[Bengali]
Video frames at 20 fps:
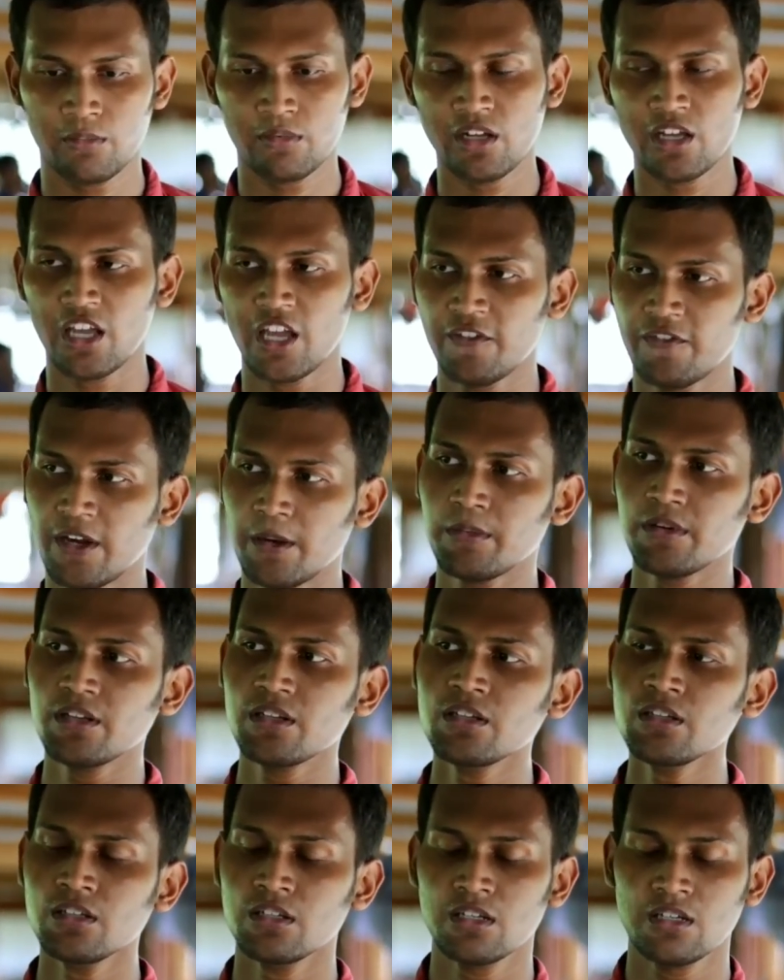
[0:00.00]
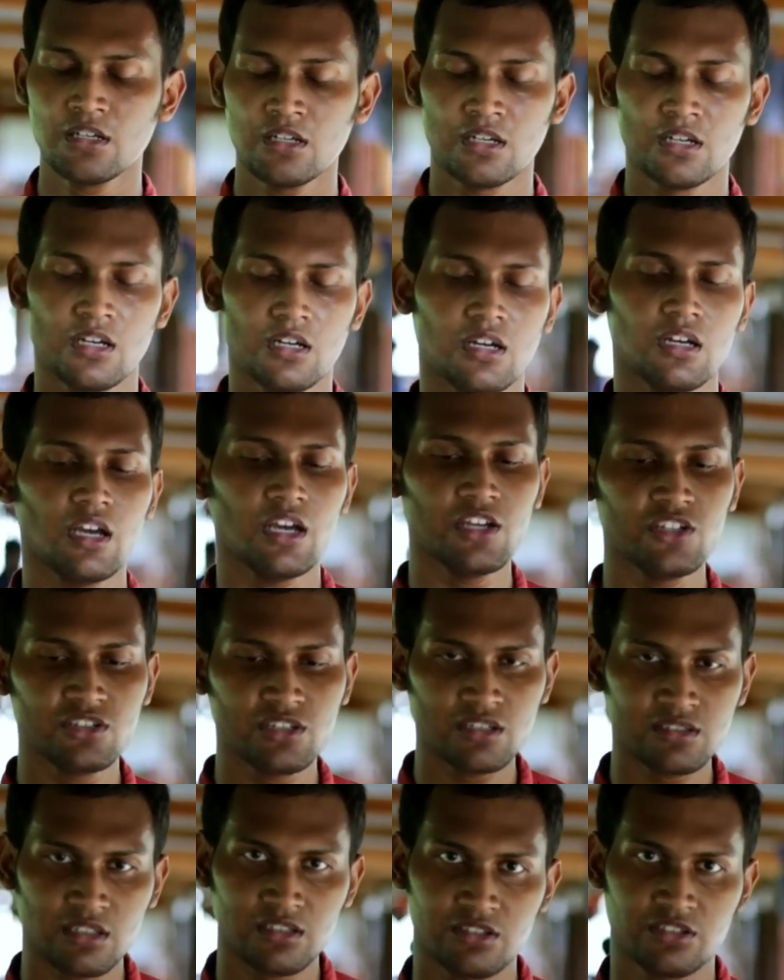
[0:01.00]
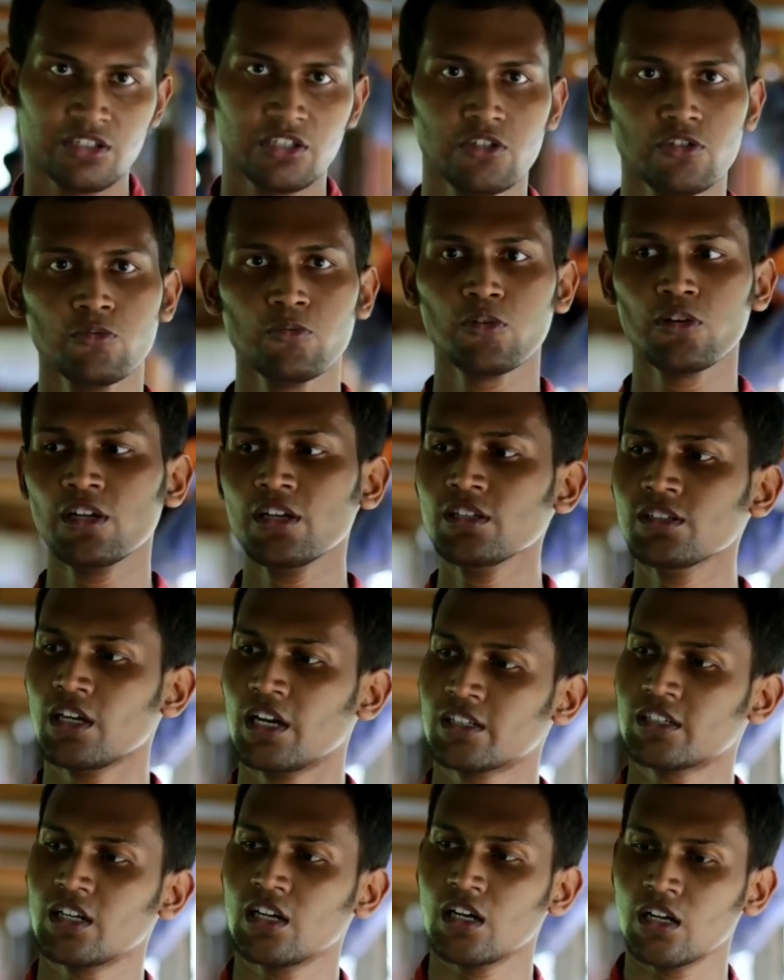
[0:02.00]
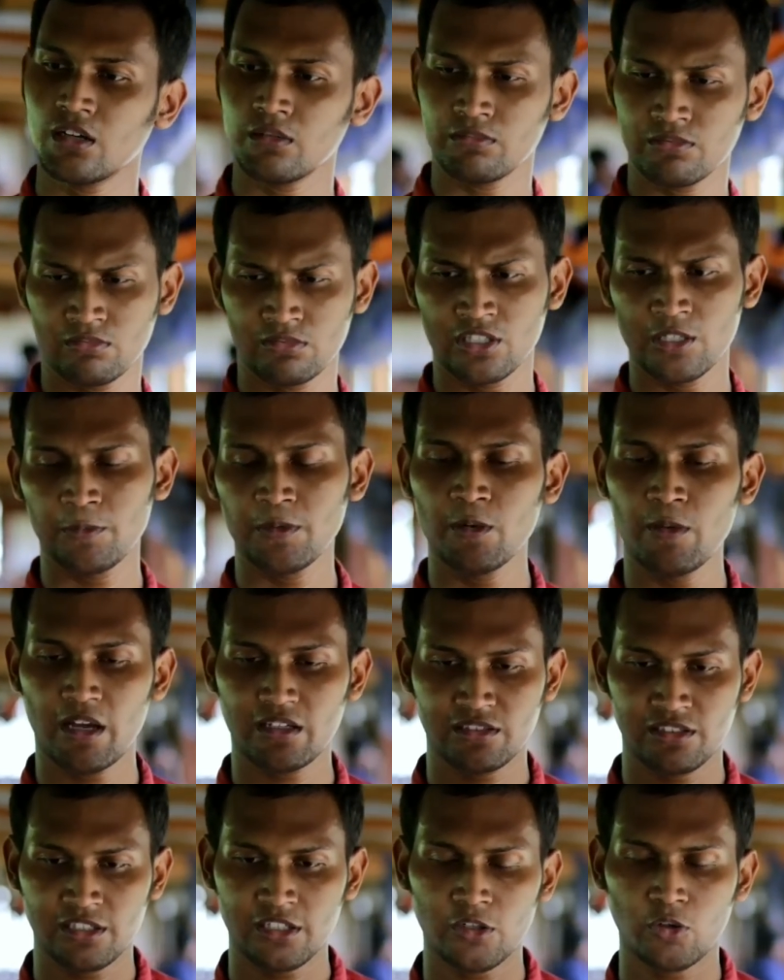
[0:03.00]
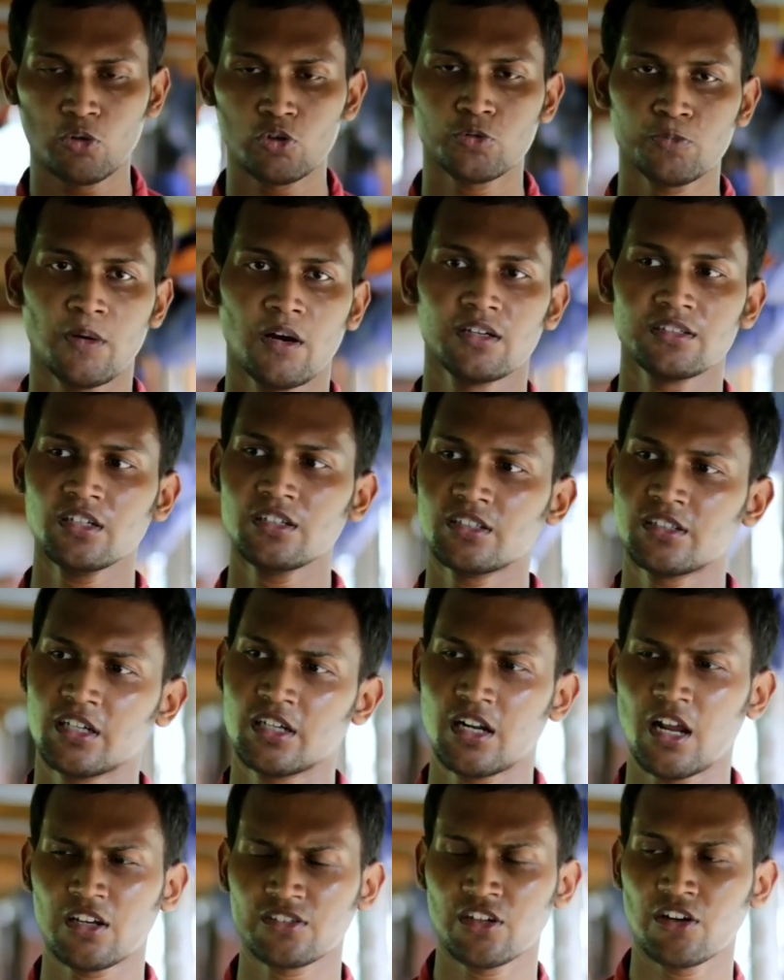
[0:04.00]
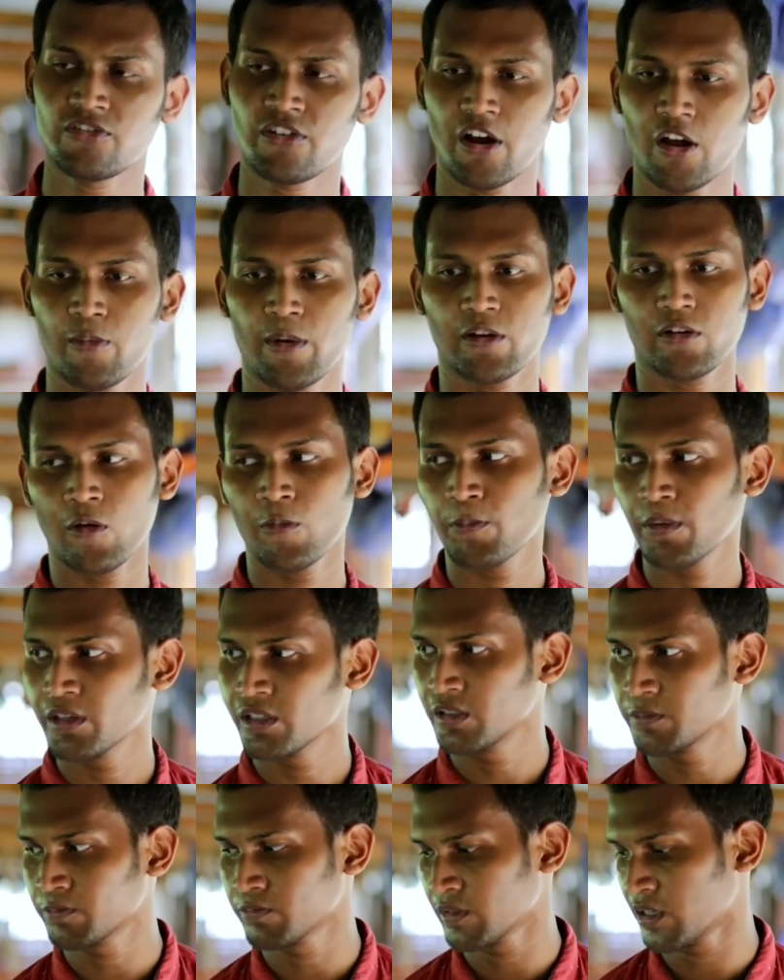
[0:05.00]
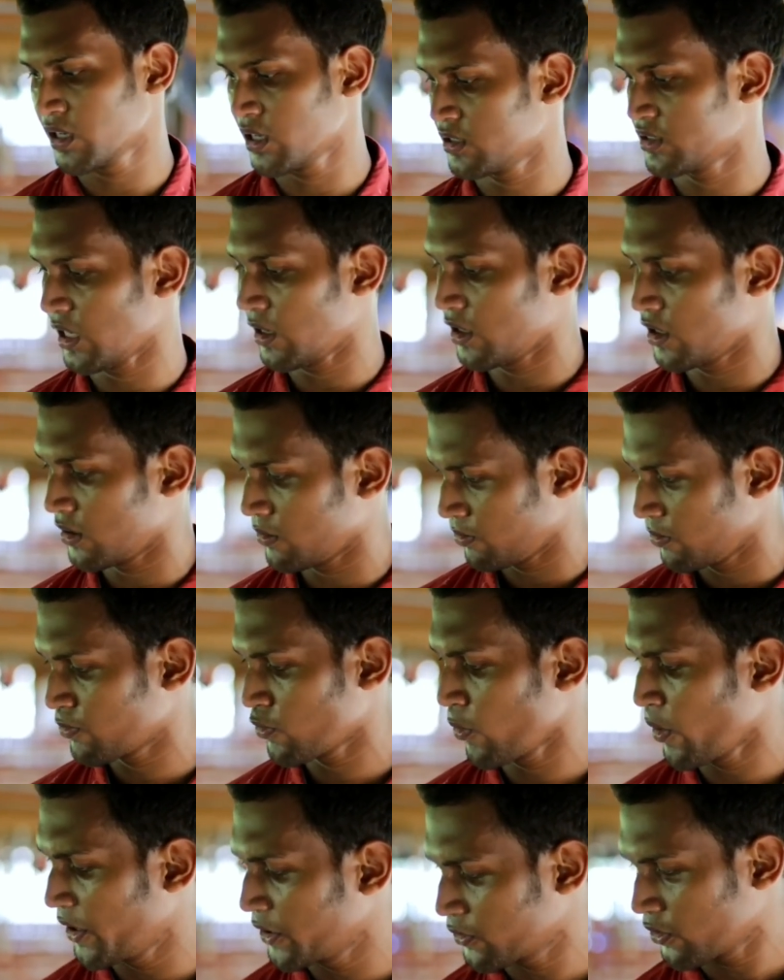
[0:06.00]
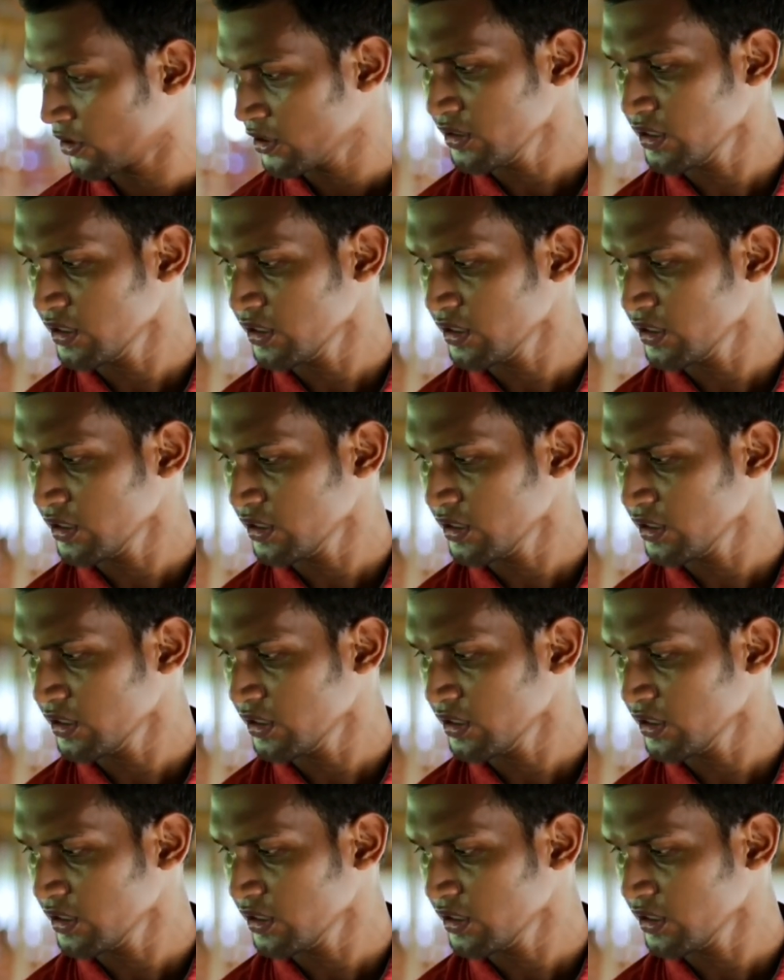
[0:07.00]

পরে আমরা এফ এম এইচ এইচএস আর সিকিউ বলে একটা ট্রিপল ভ্যাকসিনের একটা ডোজ পাওয়া যায় যেটাকে রাক্সা ট্রাইভার কোম্পানি প্রোভাইড